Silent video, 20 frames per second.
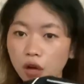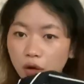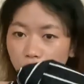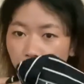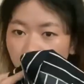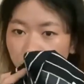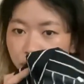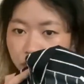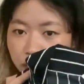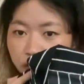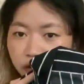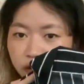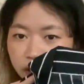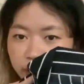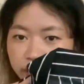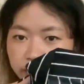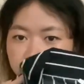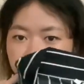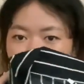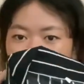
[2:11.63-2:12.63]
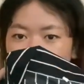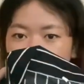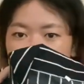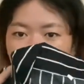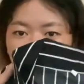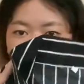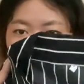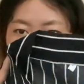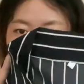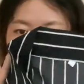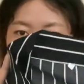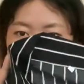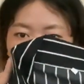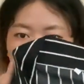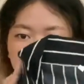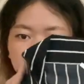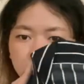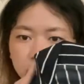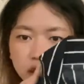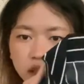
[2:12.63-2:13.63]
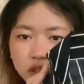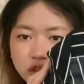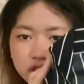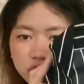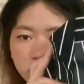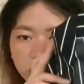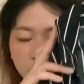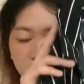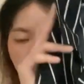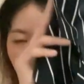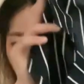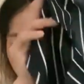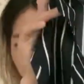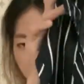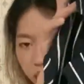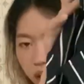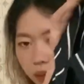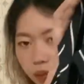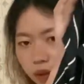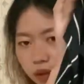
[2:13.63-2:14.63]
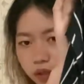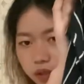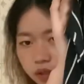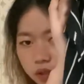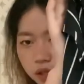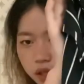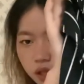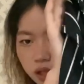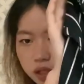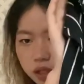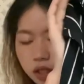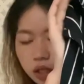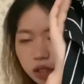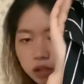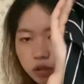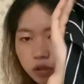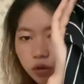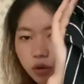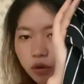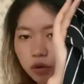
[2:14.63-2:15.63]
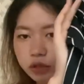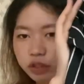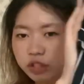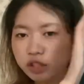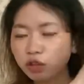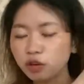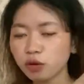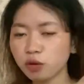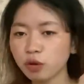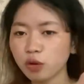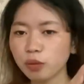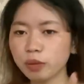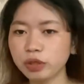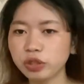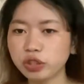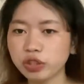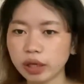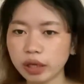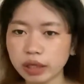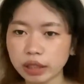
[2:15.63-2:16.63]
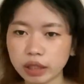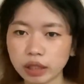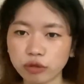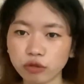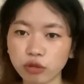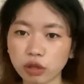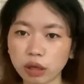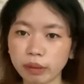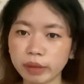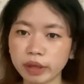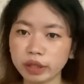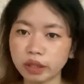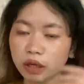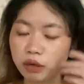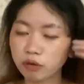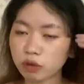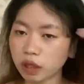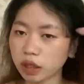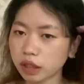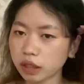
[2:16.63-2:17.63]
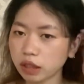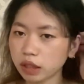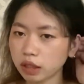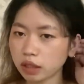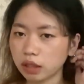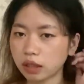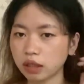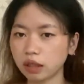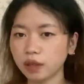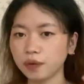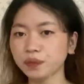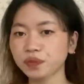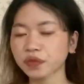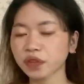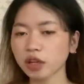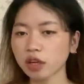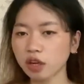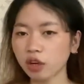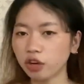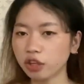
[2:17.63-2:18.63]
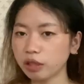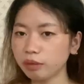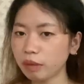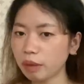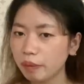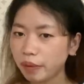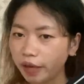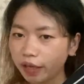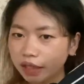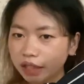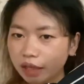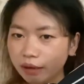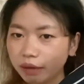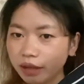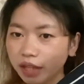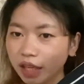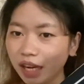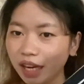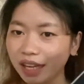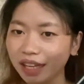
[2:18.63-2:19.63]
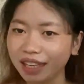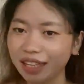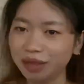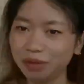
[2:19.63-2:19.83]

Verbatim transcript: वन फोर नाइन के लिए तो काफ़ी ज़्यादा अच्छा है आप भी ये परचेस कर सकते हो और जिन लोगों को भी चाहिए वो कमेंट डाउन कर सकता है और ये मैं पहन के भी दिखाएगा